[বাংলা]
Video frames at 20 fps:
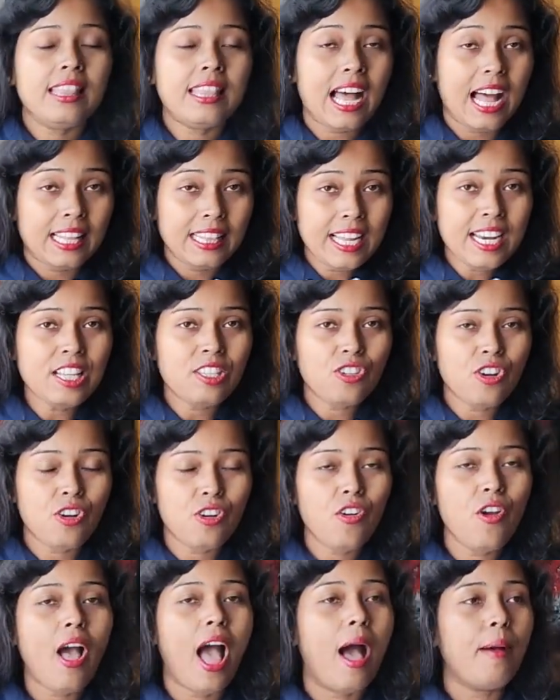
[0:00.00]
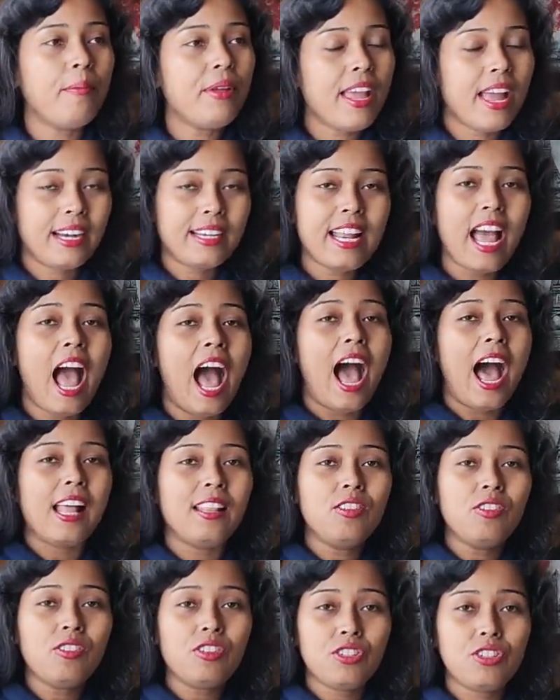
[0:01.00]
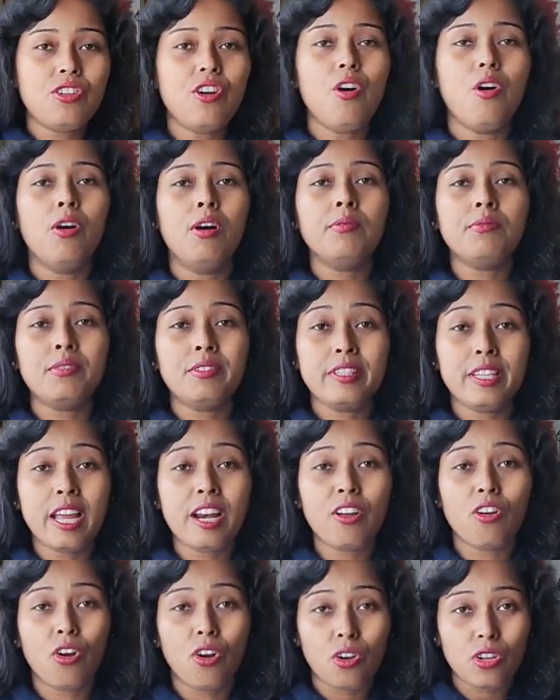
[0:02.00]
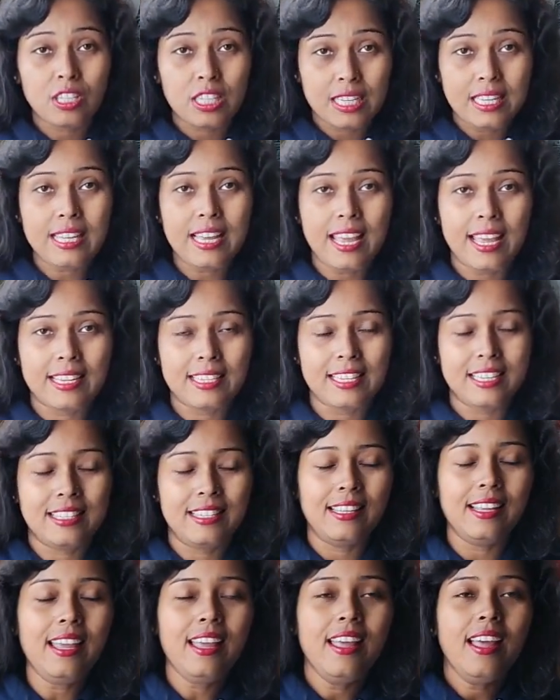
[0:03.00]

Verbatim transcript: তাদের জন্য আমি একটা আদর্শ হোমস্টের খোঁজ নিয়ে এসেছি